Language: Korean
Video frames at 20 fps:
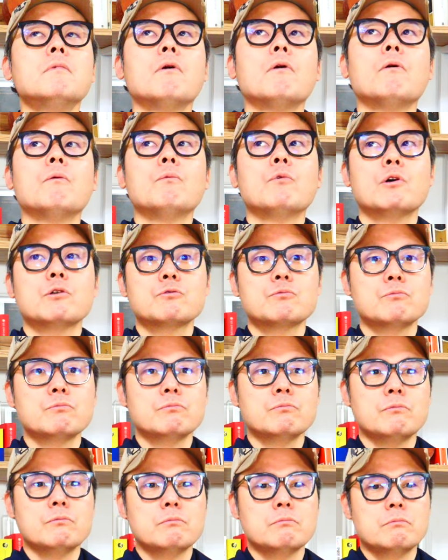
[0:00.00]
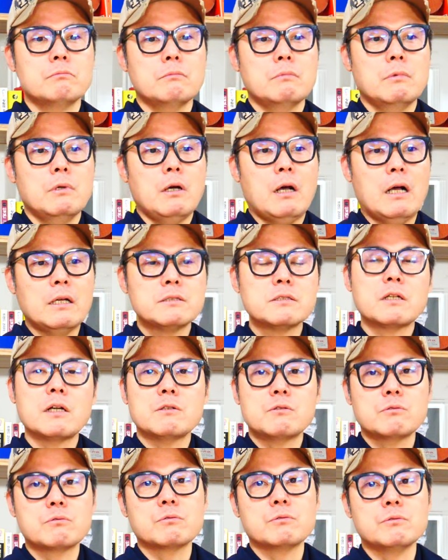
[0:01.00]
어, 뭔가 좀
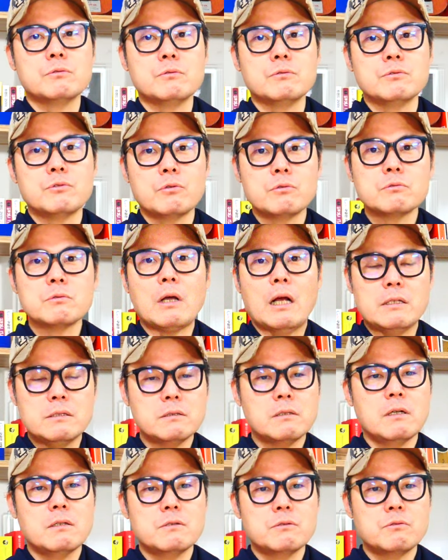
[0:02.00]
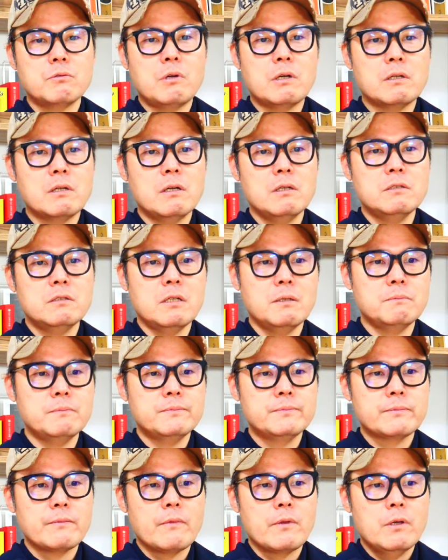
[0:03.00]
아직까지도 저는 아직까지도 한강이 참
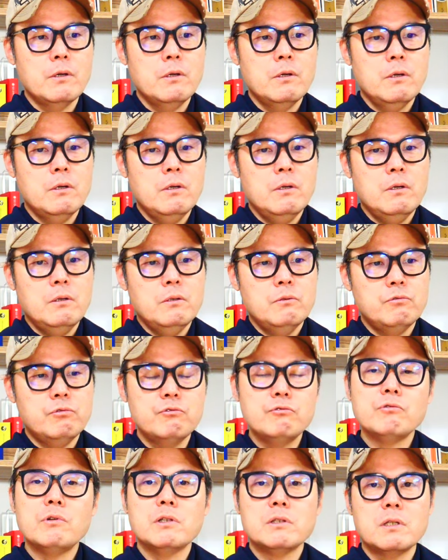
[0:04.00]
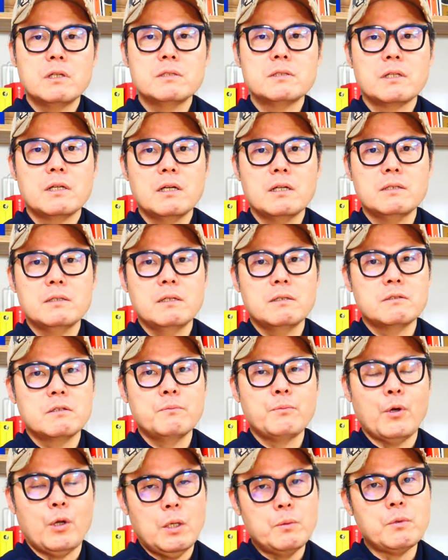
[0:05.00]
훌륭하다는 생각에
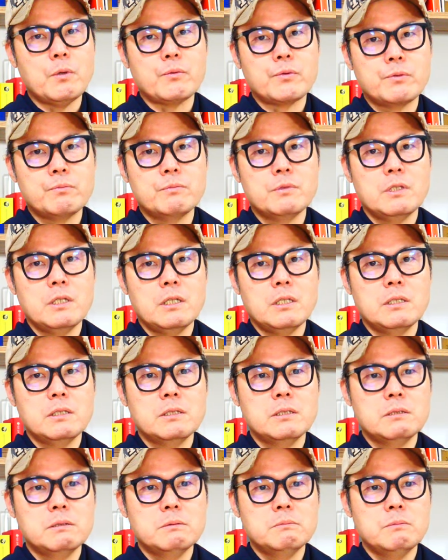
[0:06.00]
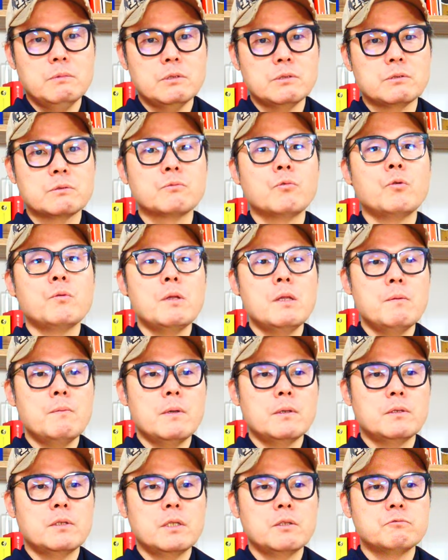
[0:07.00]
대해서는 변함이 없습니다. 뭐 지금
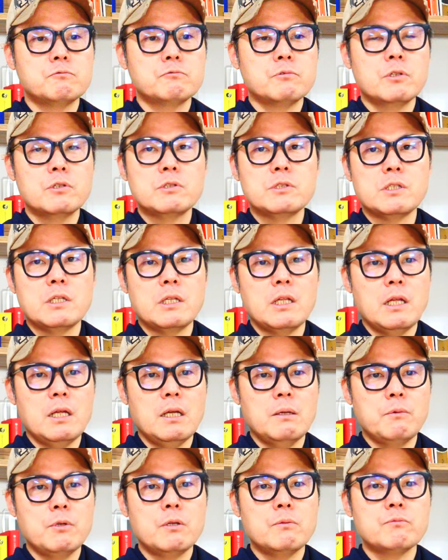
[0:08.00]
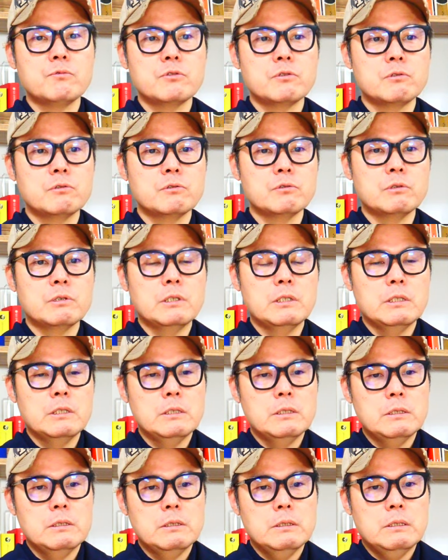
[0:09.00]
호밀밭의 우원재네 뭐 이런 분들도
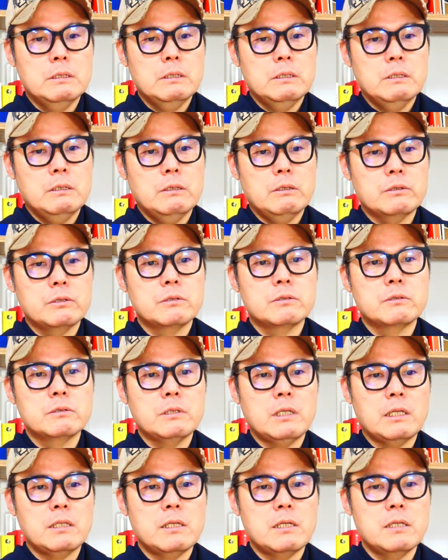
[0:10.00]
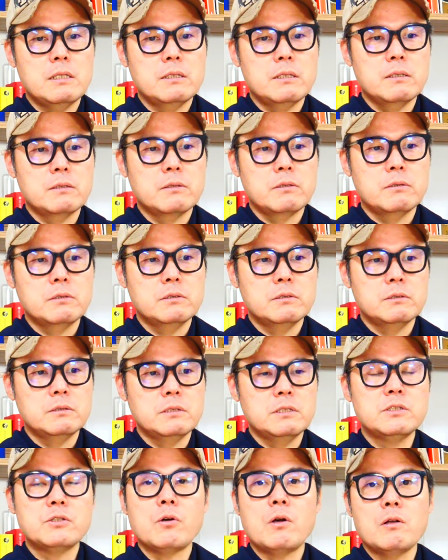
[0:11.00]
어쨌든 한강에
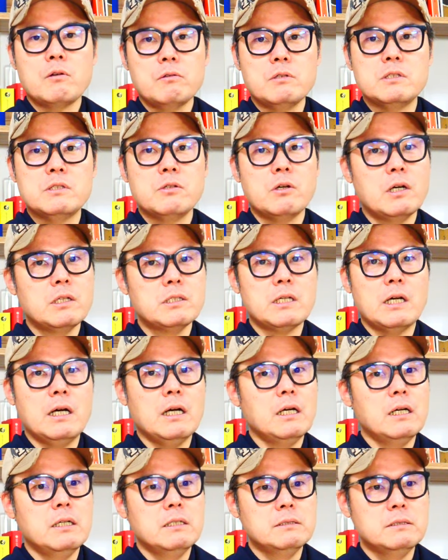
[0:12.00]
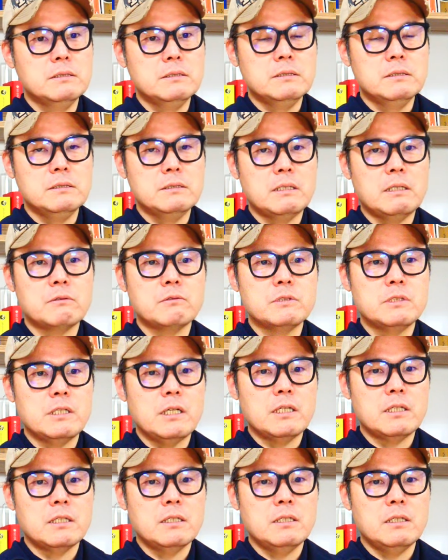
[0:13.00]
대해서는 인정할 거 인정하자라고 어, 이제
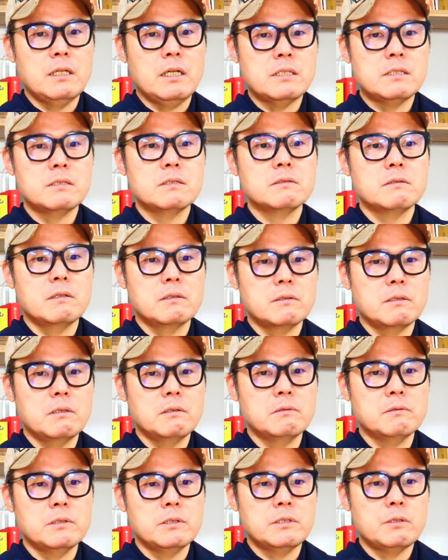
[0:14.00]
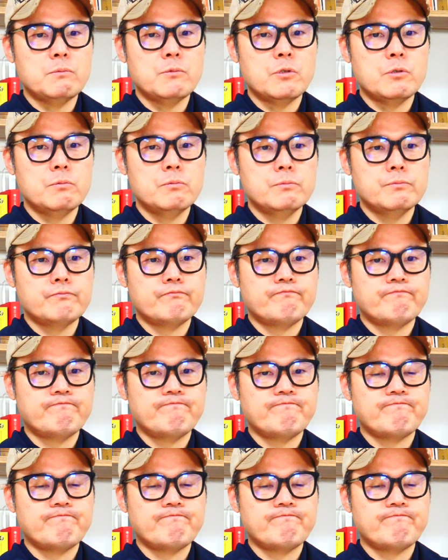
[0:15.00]
얘기를 하시는 것 같더라고요. 참 저는